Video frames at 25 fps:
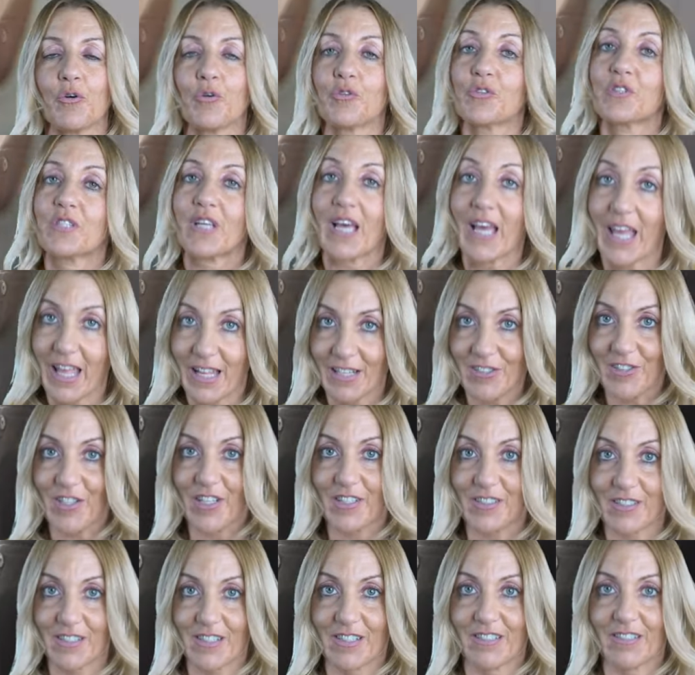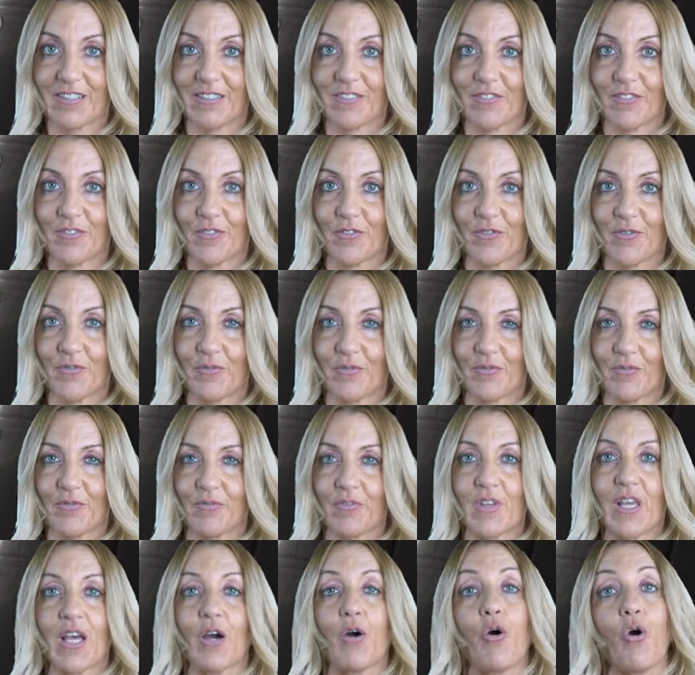unsere Eltern sind.
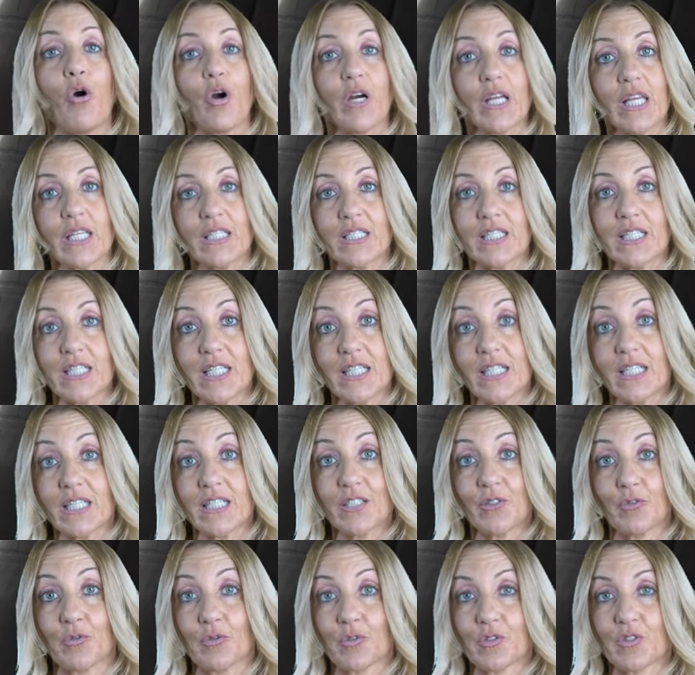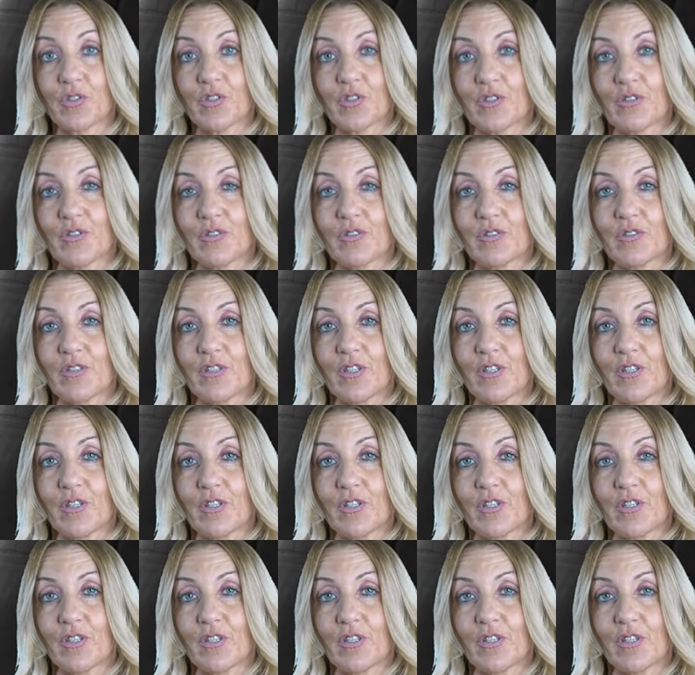Wir orientieren uns